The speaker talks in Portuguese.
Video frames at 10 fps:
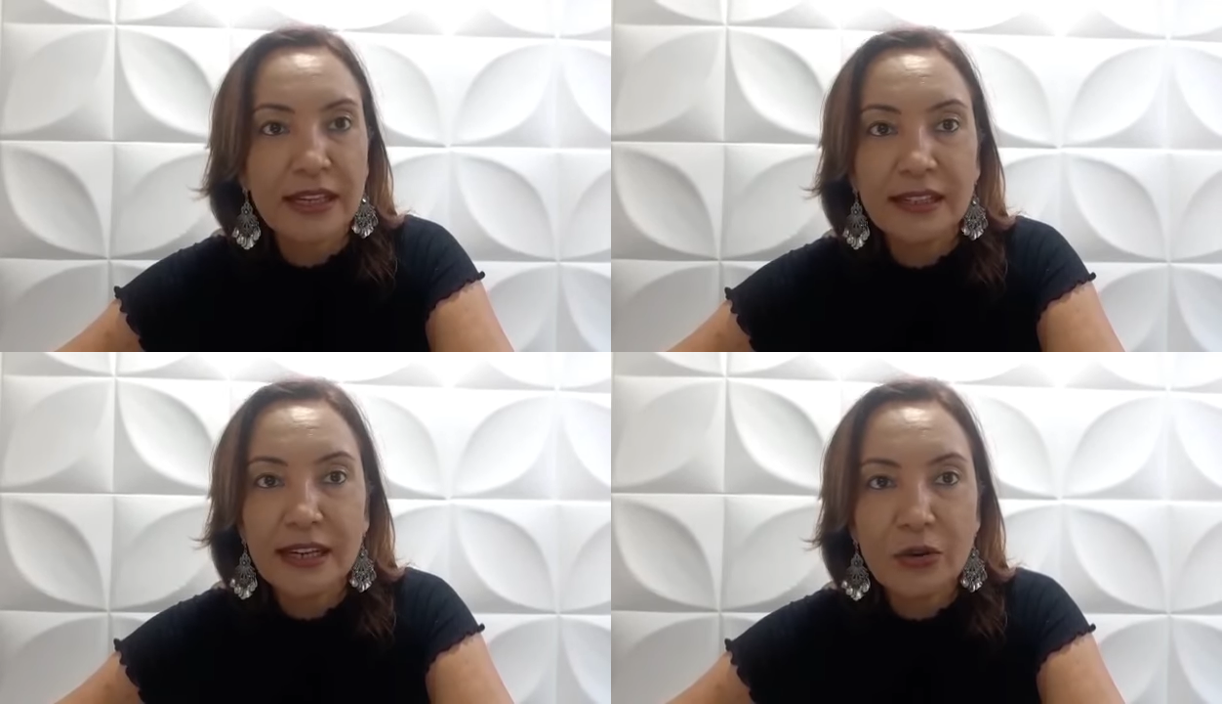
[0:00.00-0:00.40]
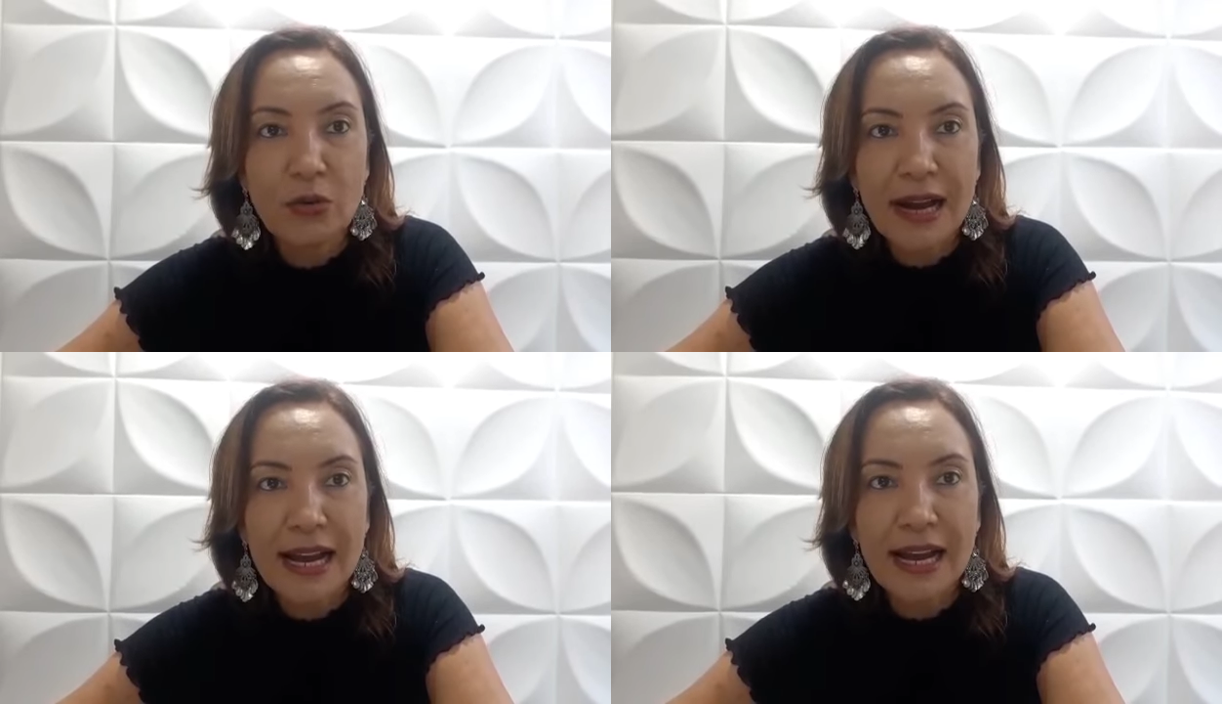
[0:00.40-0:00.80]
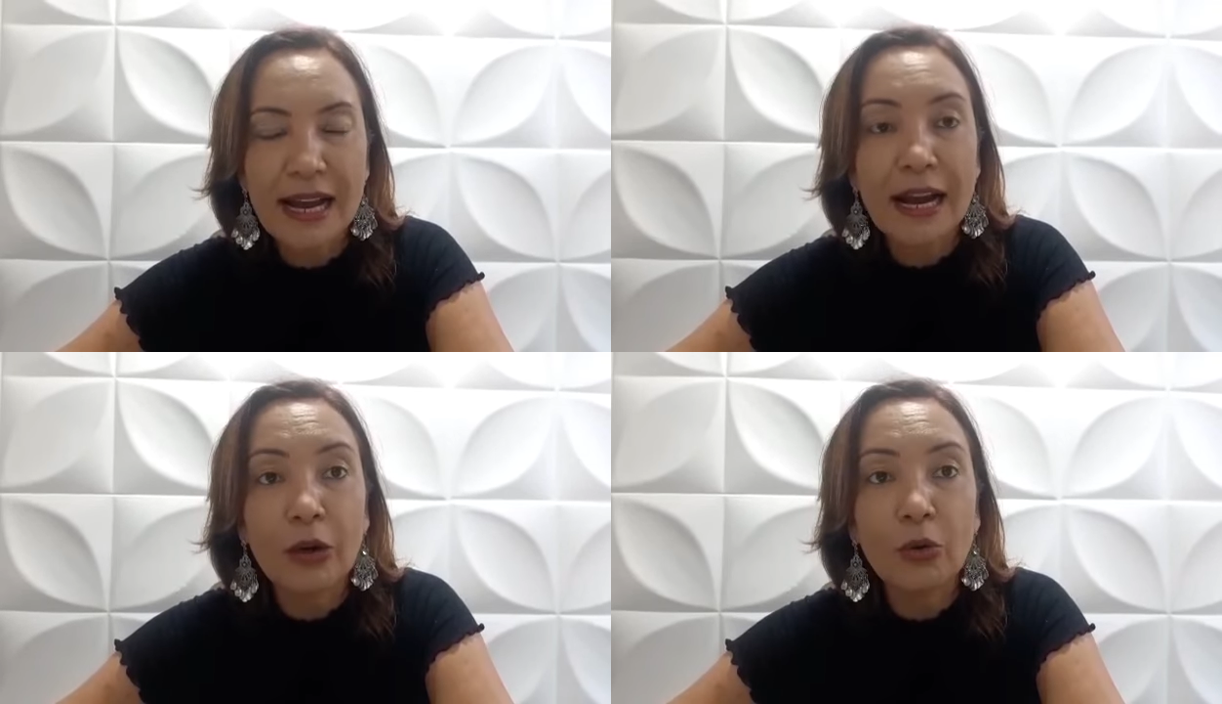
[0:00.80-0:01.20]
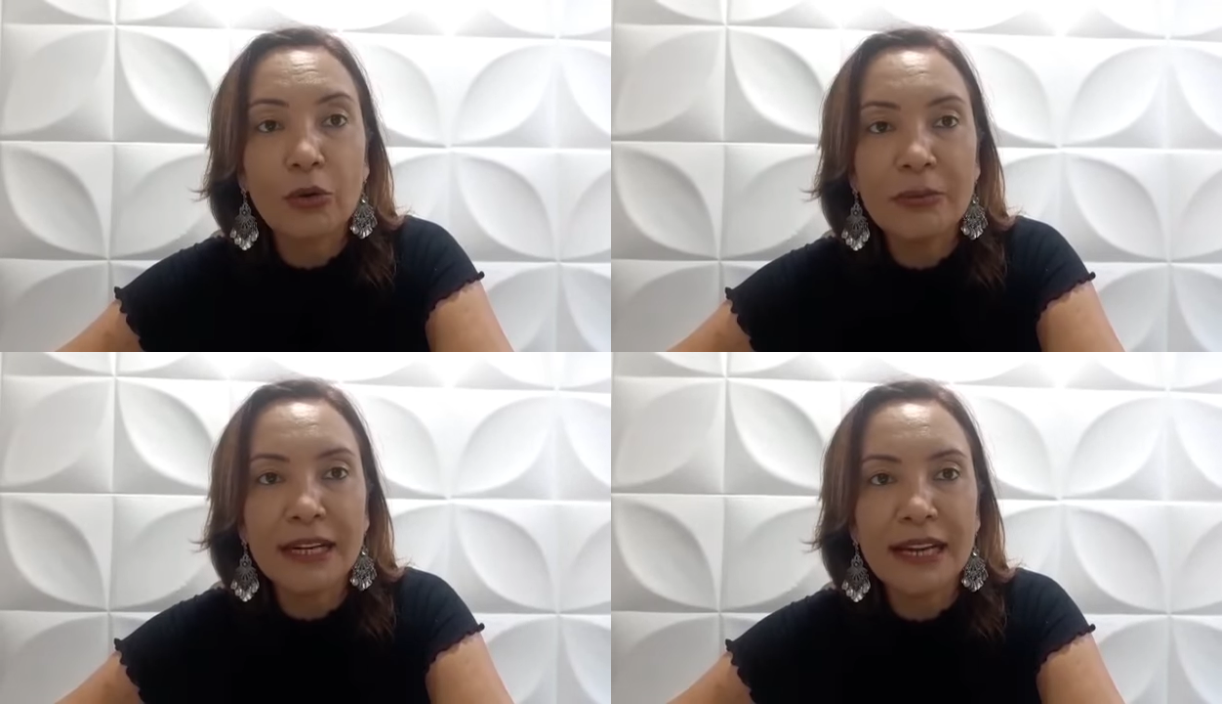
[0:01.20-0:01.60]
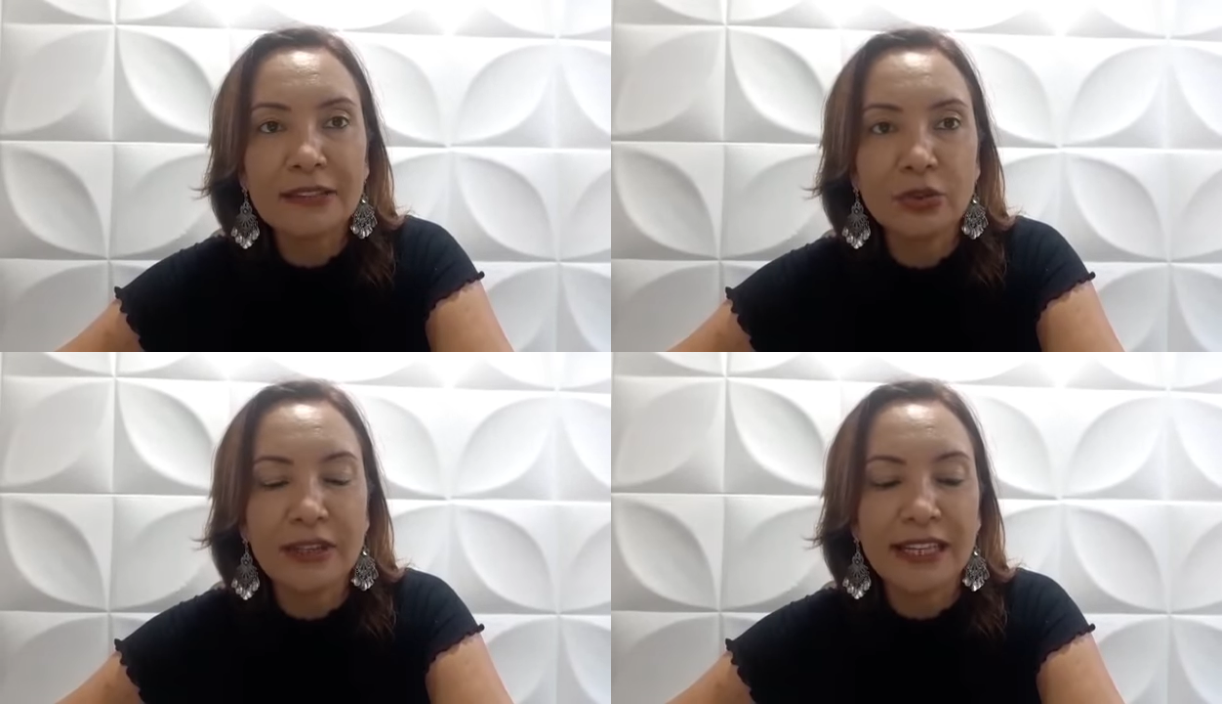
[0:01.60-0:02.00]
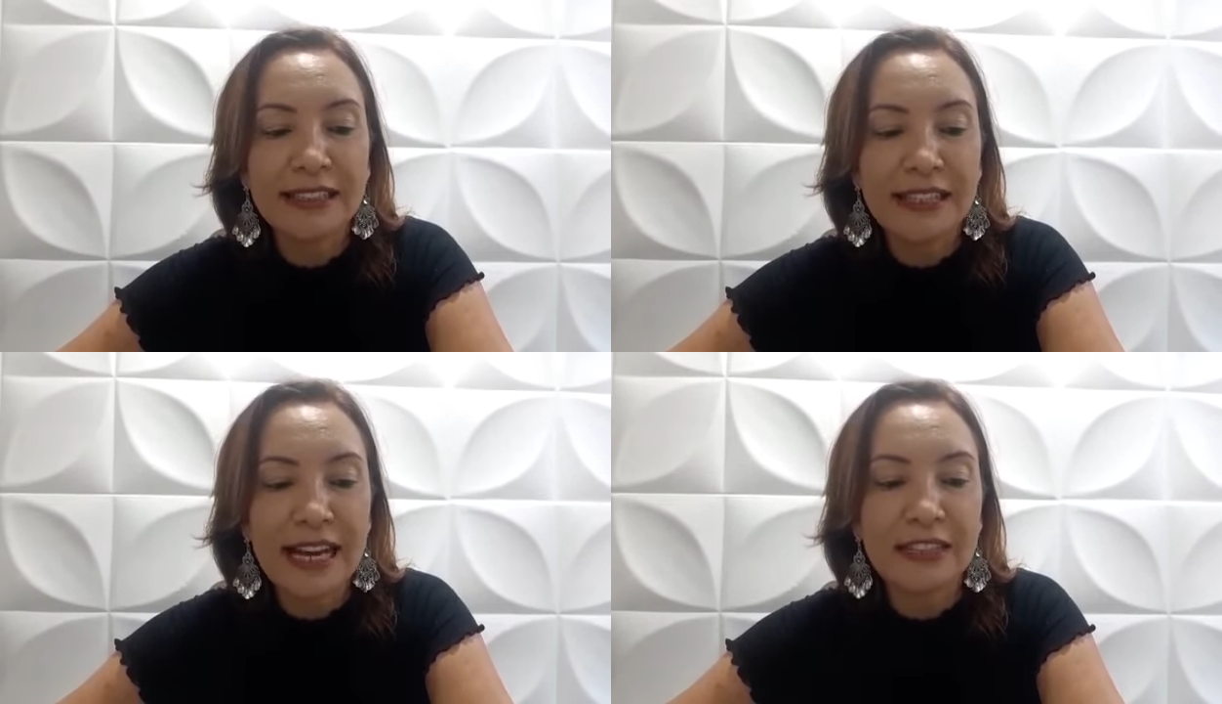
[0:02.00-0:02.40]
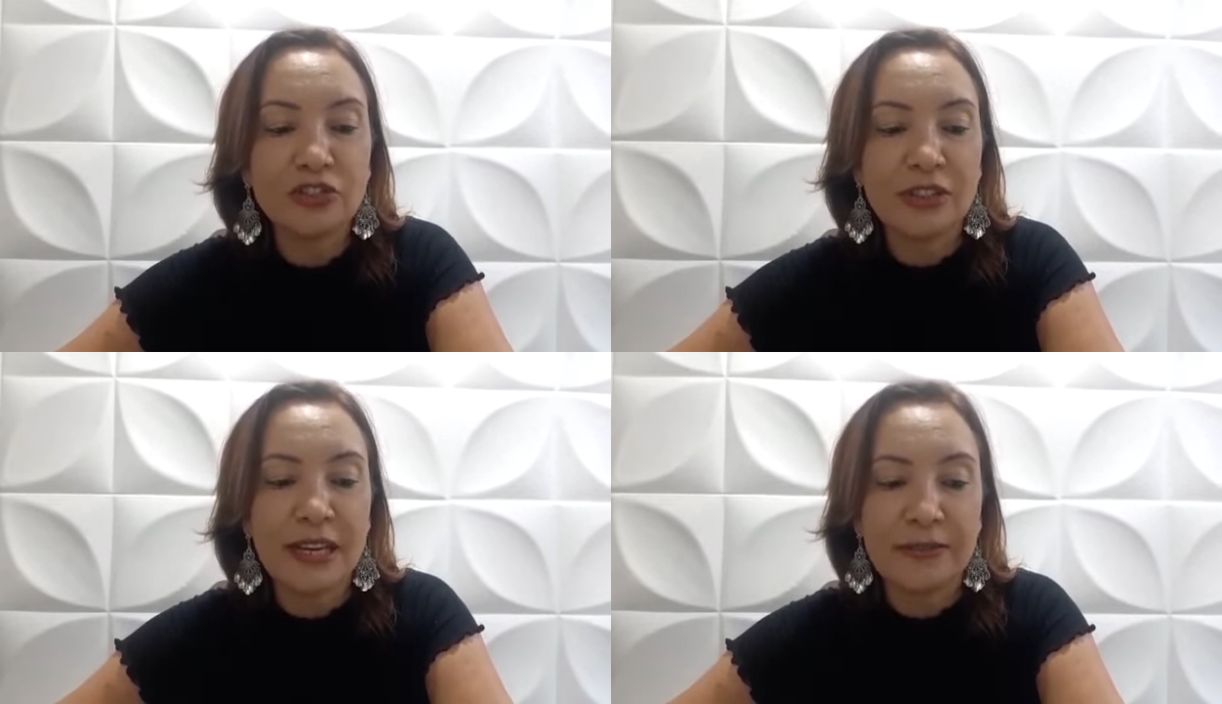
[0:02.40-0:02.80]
Não há a obrigatoriedade da